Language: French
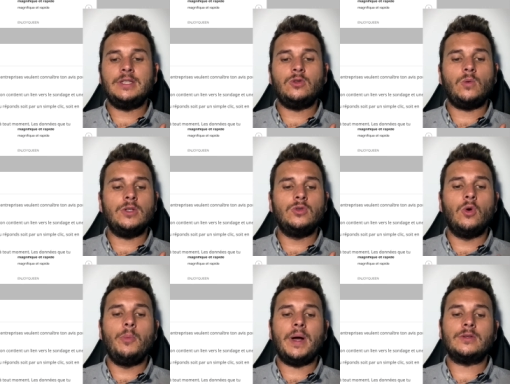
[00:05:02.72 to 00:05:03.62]
et 3
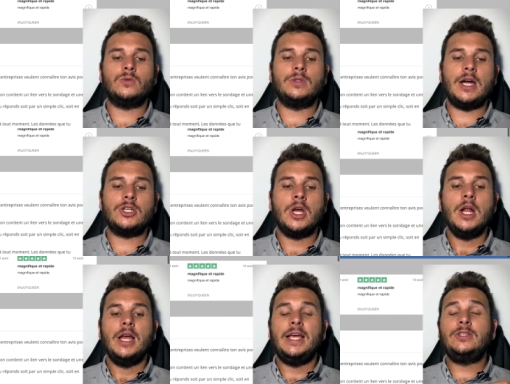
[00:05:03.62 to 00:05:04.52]
euros par sondage.
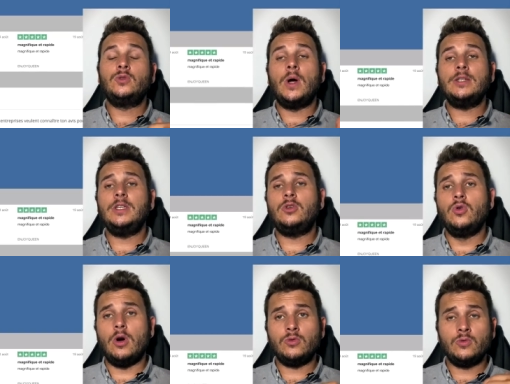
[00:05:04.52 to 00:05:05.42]
Et ils sont assez
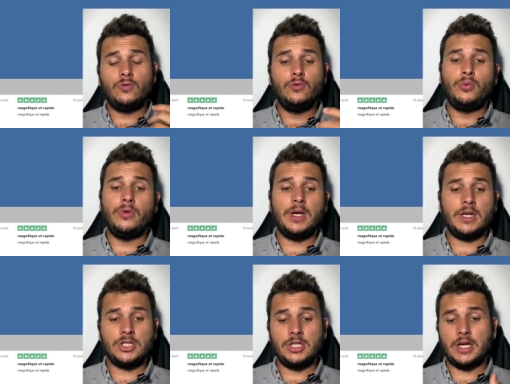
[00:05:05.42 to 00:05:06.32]
courts, donc vous pouvez
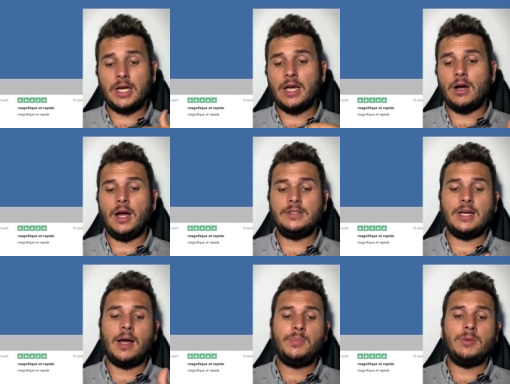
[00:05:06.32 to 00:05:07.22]
générer euh, assez
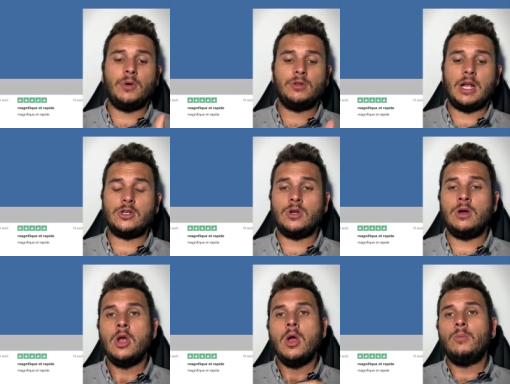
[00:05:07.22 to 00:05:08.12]
rapidement de l'argent.
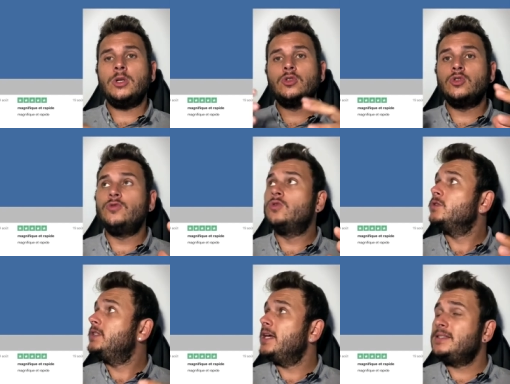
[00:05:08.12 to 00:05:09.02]
Moi, ce que je vous
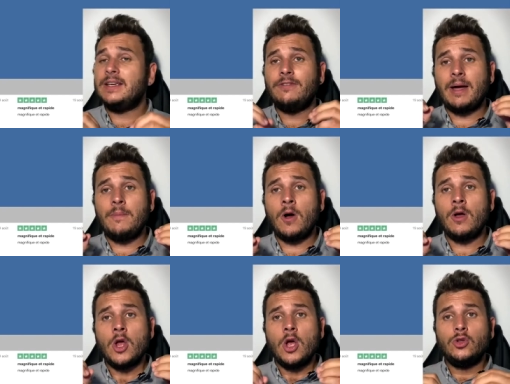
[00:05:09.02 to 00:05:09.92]
conseille, c'est vraiment
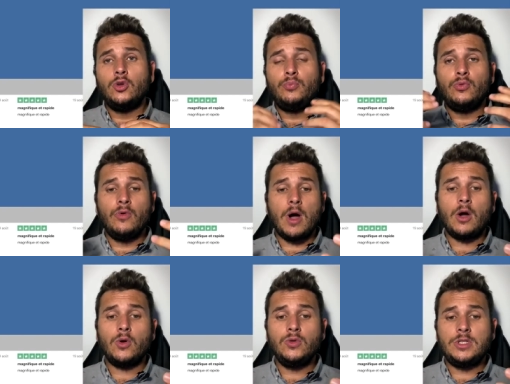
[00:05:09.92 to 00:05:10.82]
de
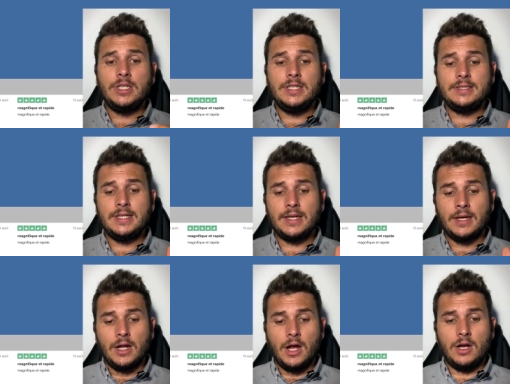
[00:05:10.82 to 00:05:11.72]
pouvoir utiliser
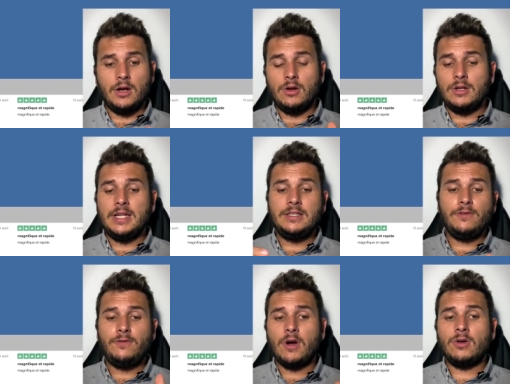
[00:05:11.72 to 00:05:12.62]
les
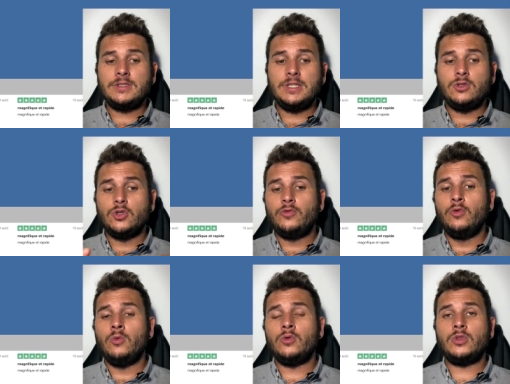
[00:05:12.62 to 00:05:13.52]
différents sites que je vous
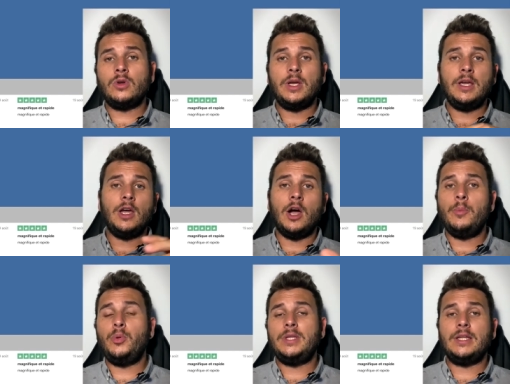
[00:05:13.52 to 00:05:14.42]
montre et
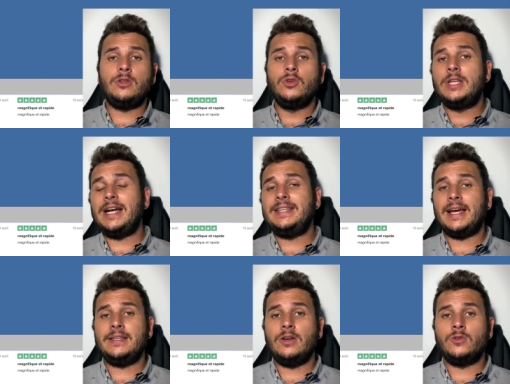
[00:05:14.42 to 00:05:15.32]
peut-être
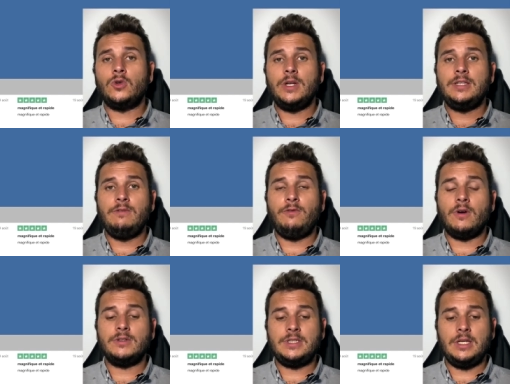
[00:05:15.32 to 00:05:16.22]
d'alterner entre les
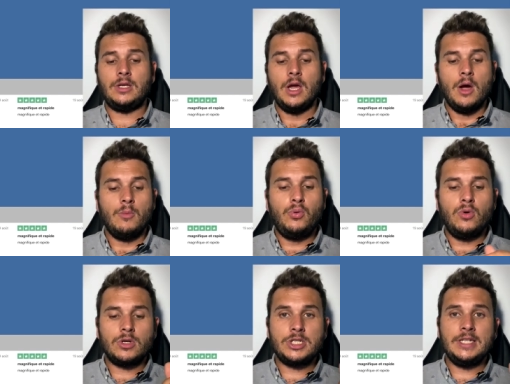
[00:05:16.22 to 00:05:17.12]
différents sites
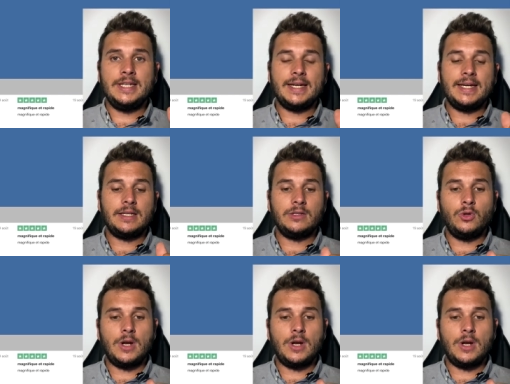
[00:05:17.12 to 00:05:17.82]
pour générer de